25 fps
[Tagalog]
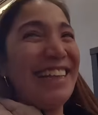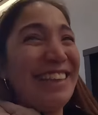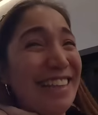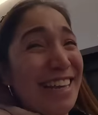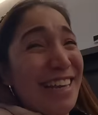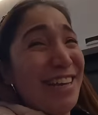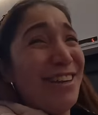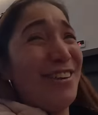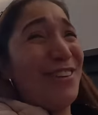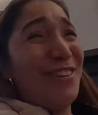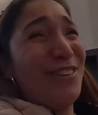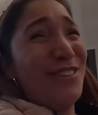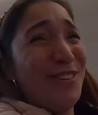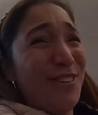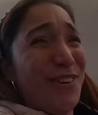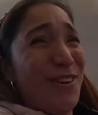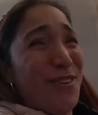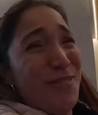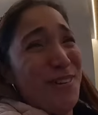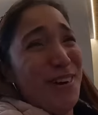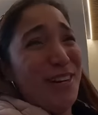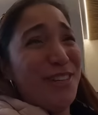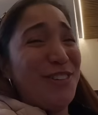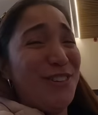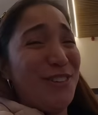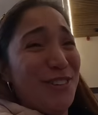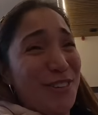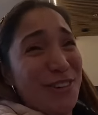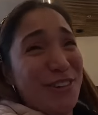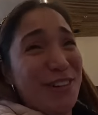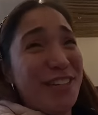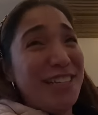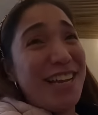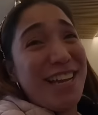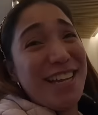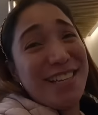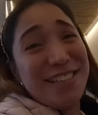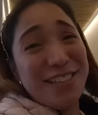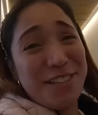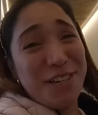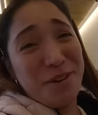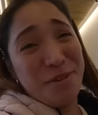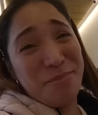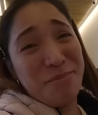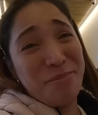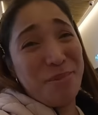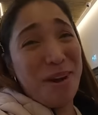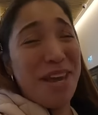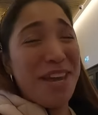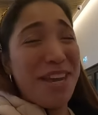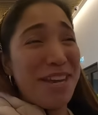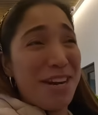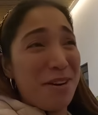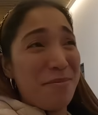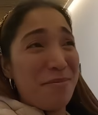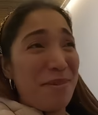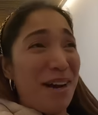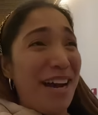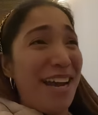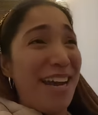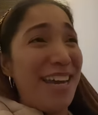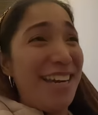Thank you so much, Lord. Answer prayer, mga